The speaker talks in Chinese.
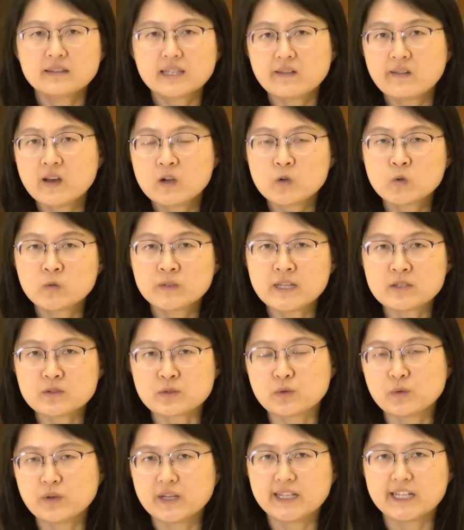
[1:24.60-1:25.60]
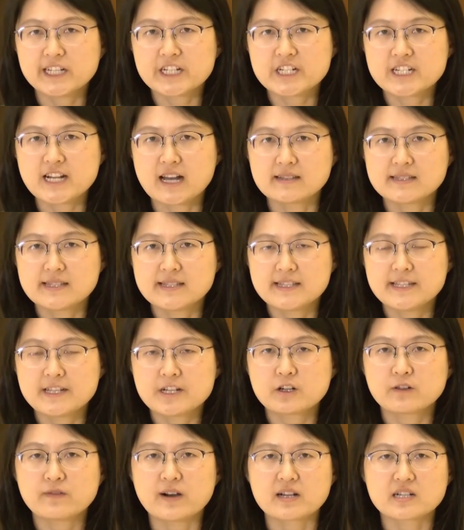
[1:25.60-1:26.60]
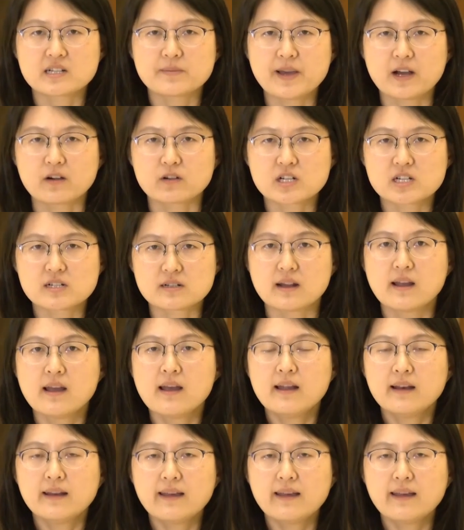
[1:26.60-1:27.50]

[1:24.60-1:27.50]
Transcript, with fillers: 台湾工业总会理事长近期受访时表示，